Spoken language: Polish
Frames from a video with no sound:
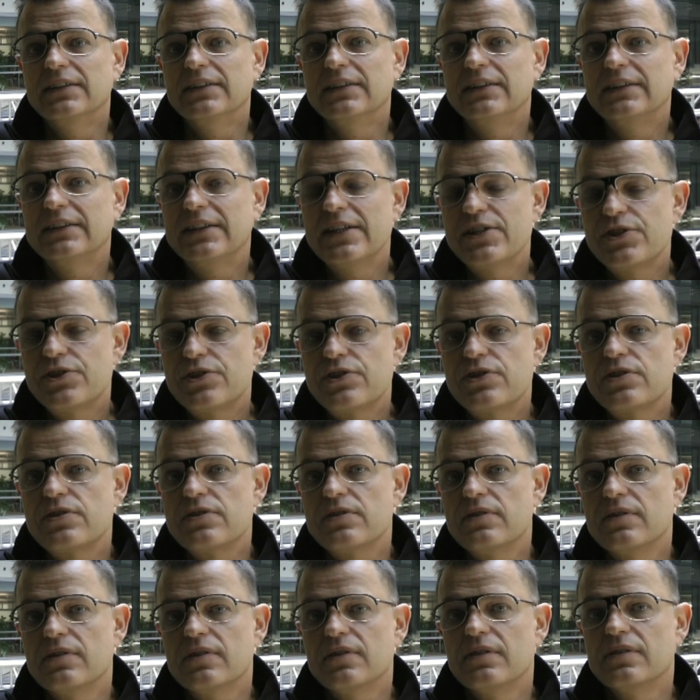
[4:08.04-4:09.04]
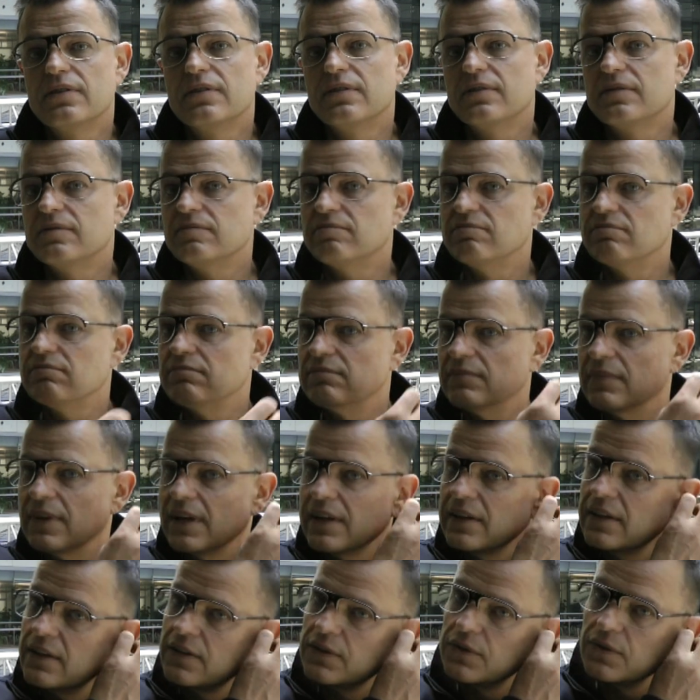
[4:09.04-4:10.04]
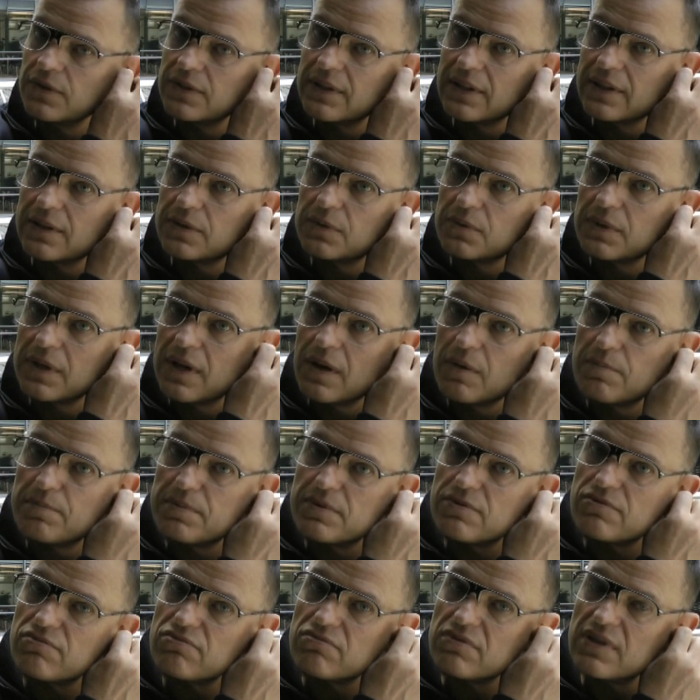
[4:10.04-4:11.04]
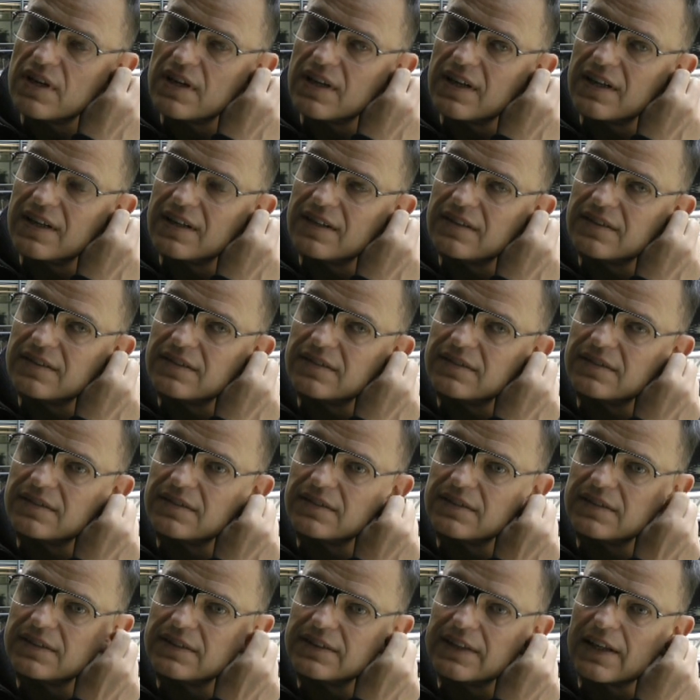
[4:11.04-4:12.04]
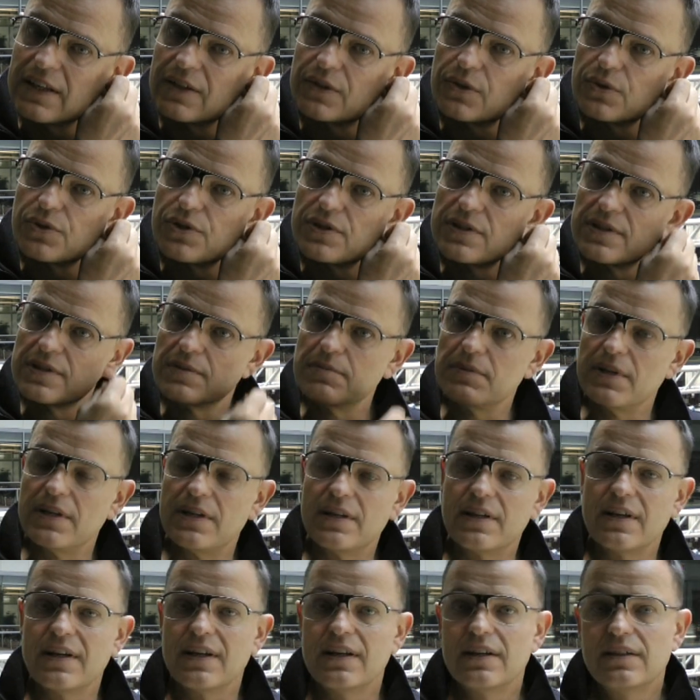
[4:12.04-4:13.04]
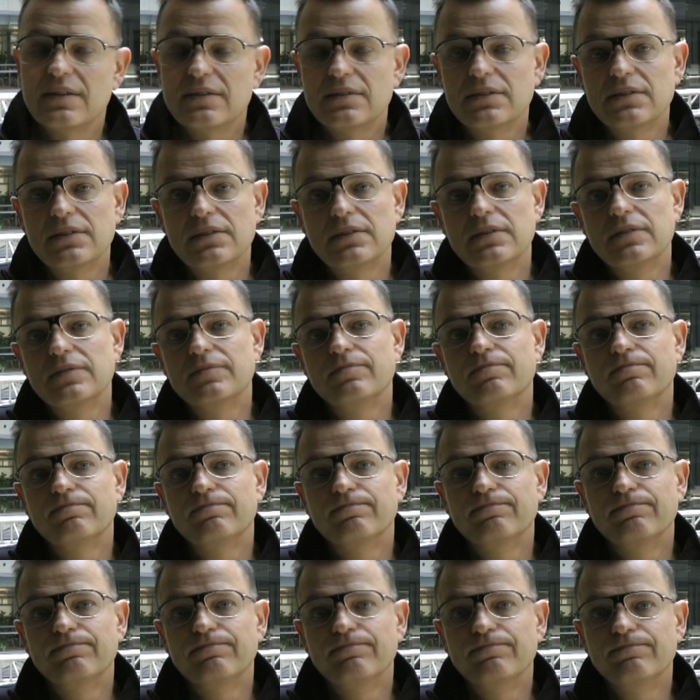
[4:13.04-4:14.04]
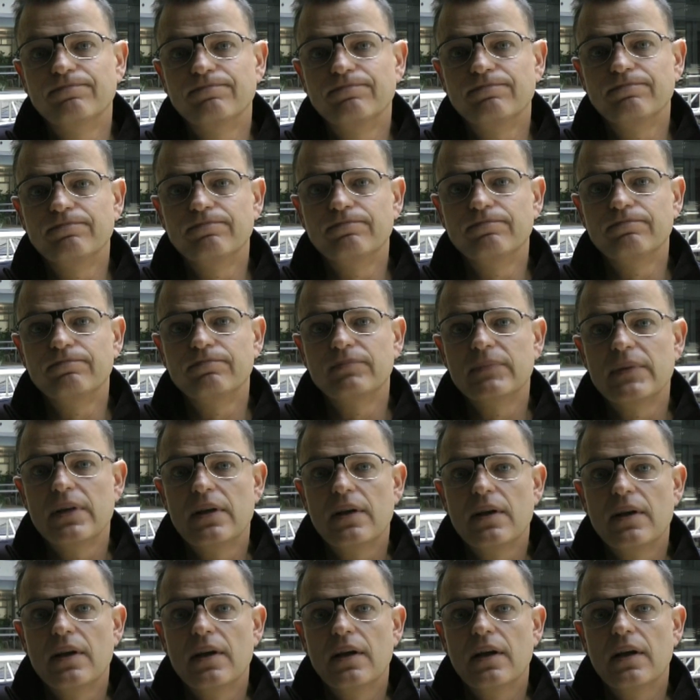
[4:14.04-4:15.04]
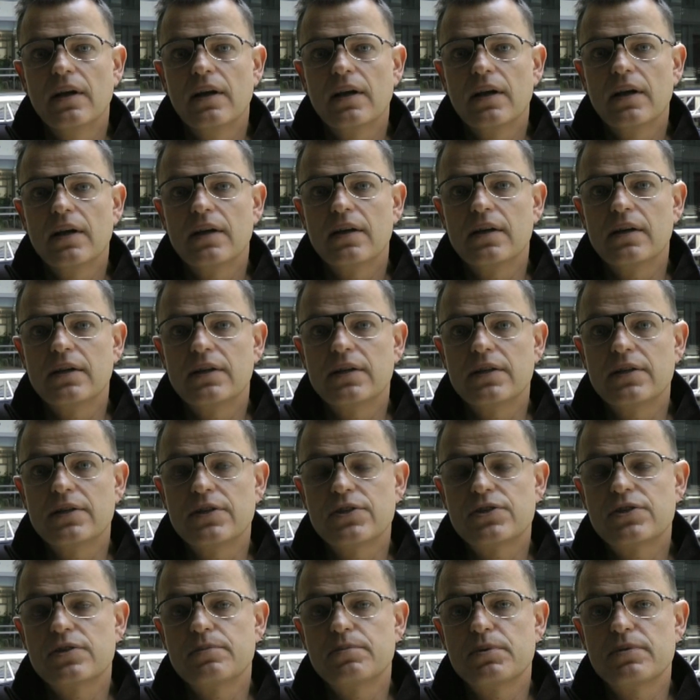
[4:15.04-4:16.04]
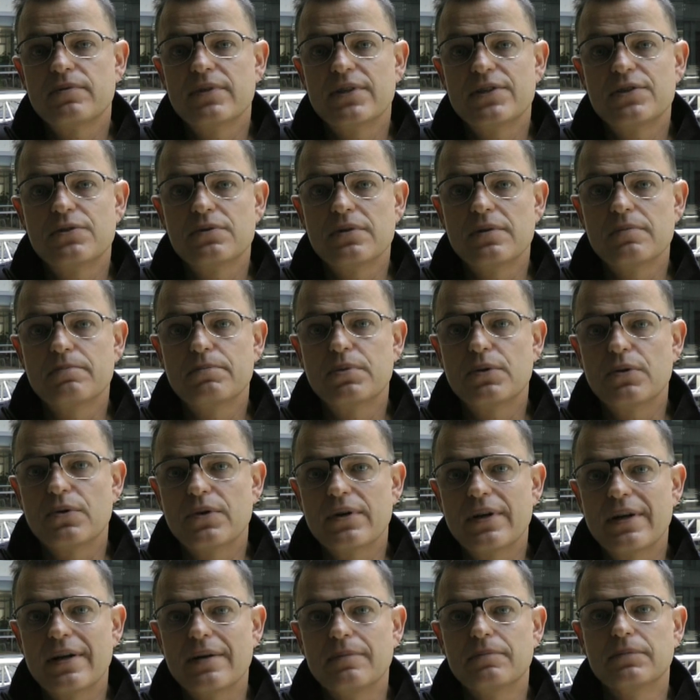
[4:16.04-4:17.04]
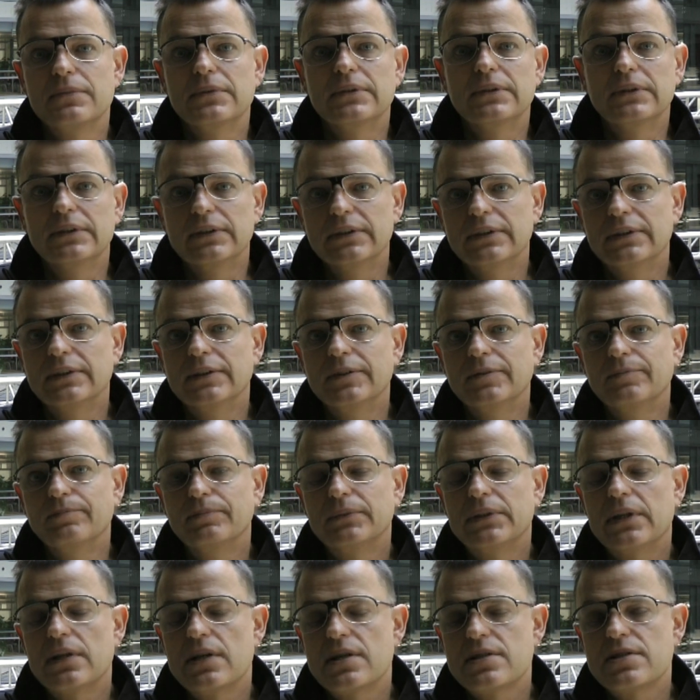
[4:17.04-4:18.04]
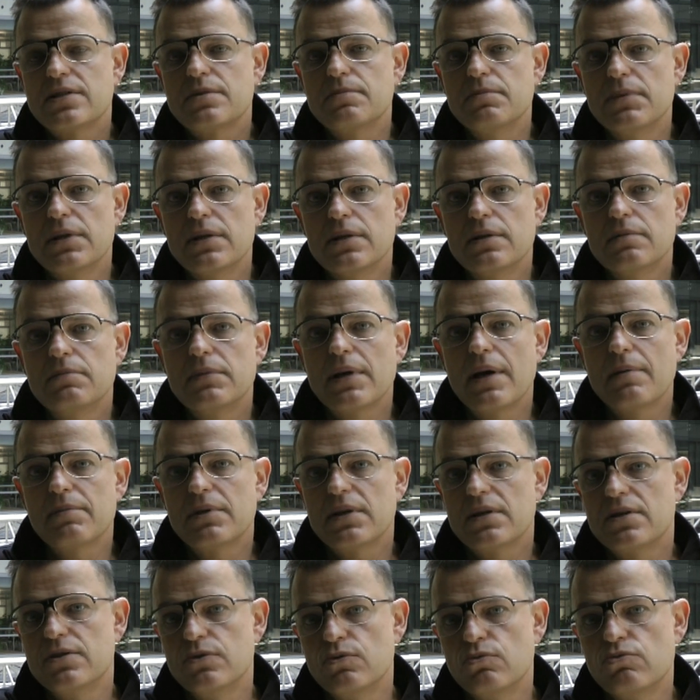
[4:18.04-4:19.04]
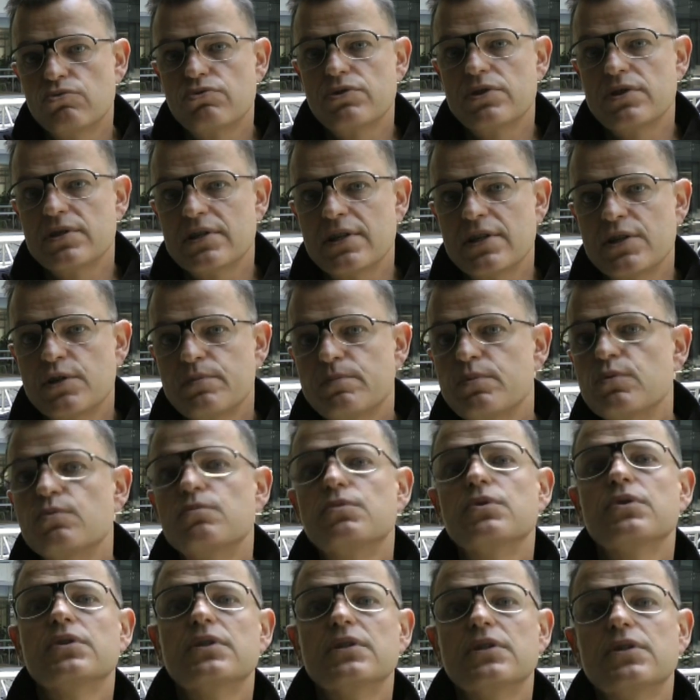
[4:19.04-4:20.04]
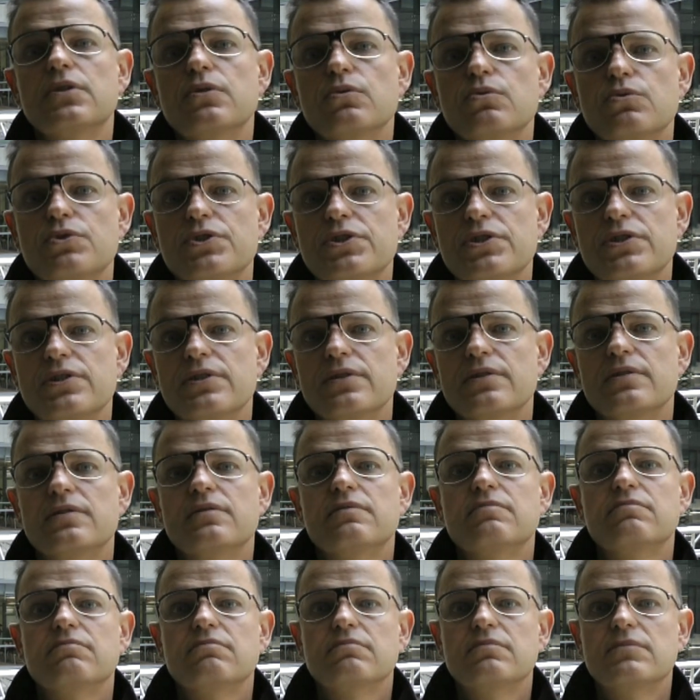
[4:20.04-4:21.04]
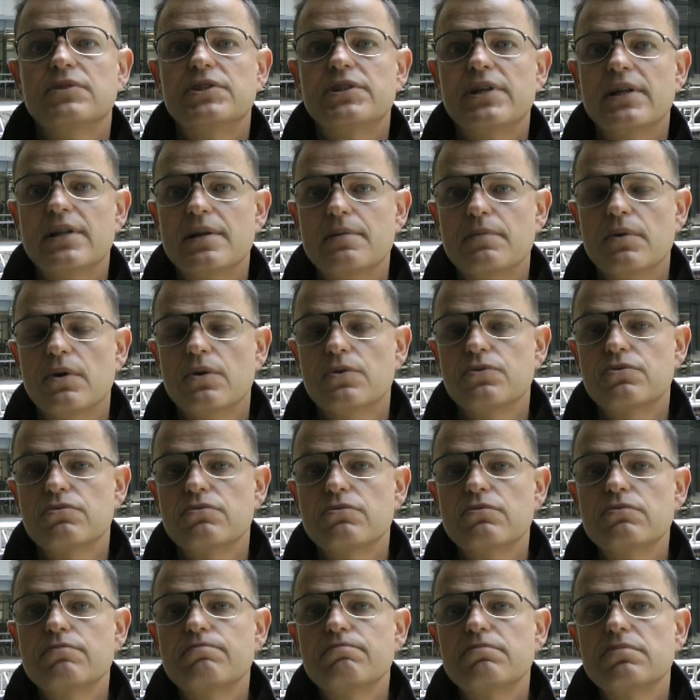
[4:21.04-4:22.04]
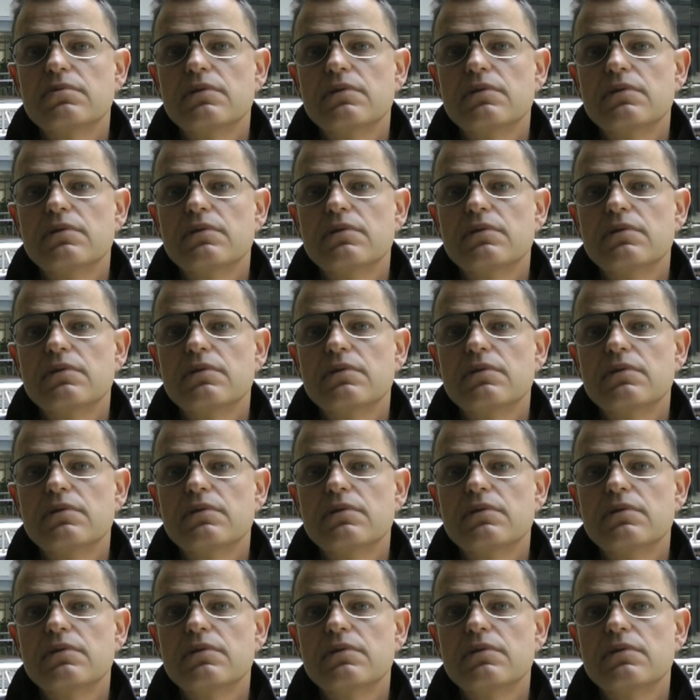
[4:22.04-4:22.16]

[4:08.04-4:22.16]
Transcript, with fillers: I też anegdota, która opisuje, jak to się zmienia. Mm, kiedy jeszcze prowadziłem program e, Teraz My, miałem taki duży zespół młodych ludzi, 7 osób.